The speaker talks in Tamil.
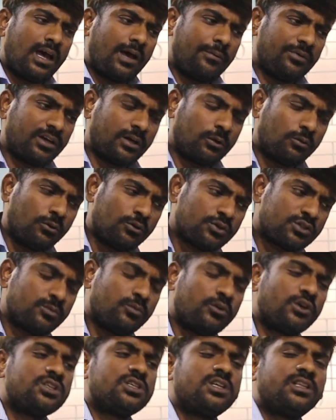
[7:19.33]
அவங்க கோர்ஸ்
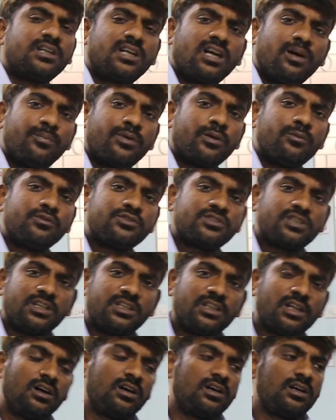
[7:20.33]
முடிஞ்சதுக்கப்புறமும்
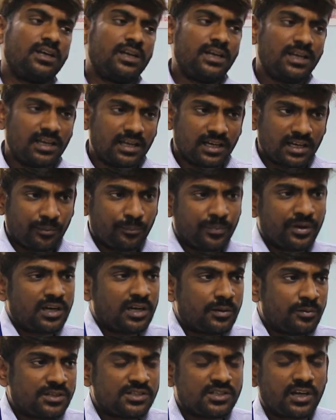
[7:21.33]
சரி தான் இல்லை
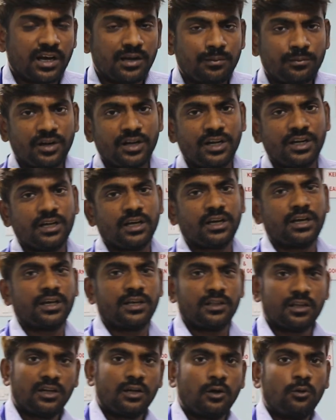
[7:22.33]
கம்பெனியில் போய் ஜாயின் பண்ணிட்டாங்க
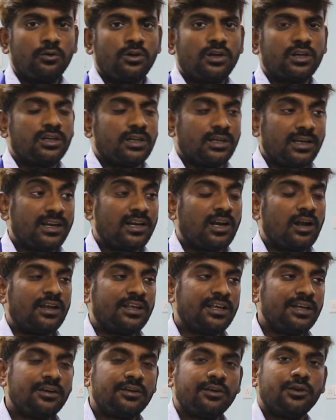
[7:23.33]
ஏதாவது டவுட் இருக்குது இல்லை
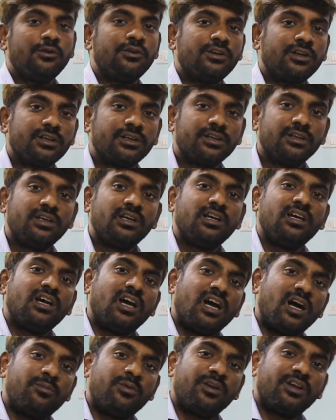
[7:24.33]
நாளைக்கு இன்டர்வியூ இருக்குது
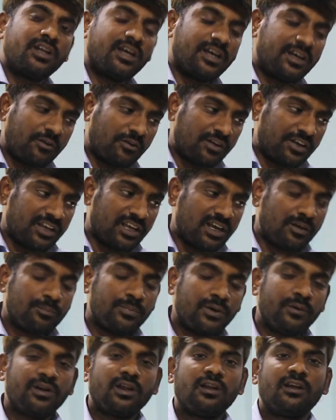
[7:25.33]
அப்படின்னா அவங்க
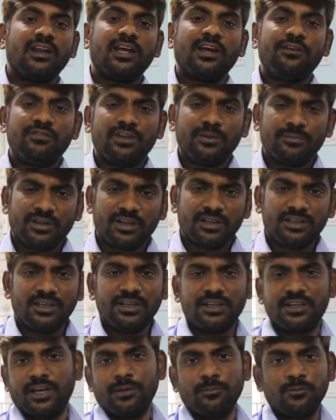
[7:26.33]
எப்போ வேணால் லைஃப் டைம்
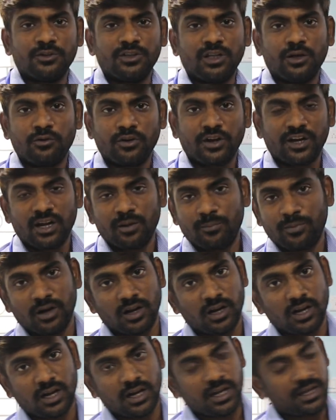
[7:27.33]
எனி டைம் வந்து அவங்க என்ன
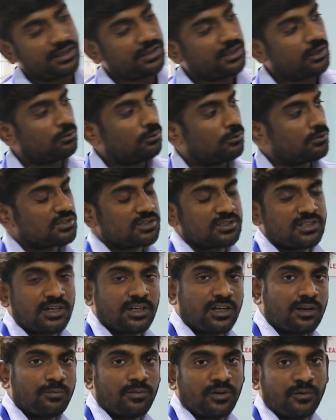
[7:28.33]
பண்ணலாம்னா இங்கே கோர்ஸஸ்
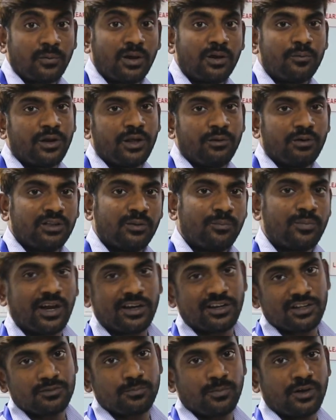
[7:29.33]
அட்டன் மறுபடியும் வந்து
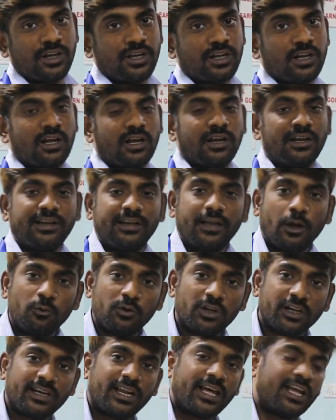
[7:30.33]
ப்ராக்டிஸ் பண்ணிக்கலாம்
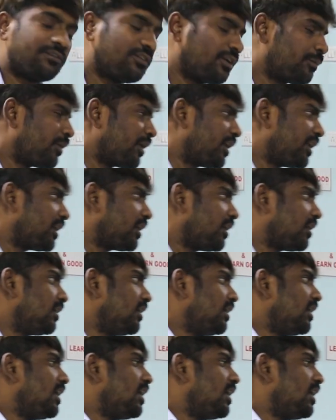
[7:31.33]
டவுட்டை கிளாரிஃபை பண்ணிக்கலாம்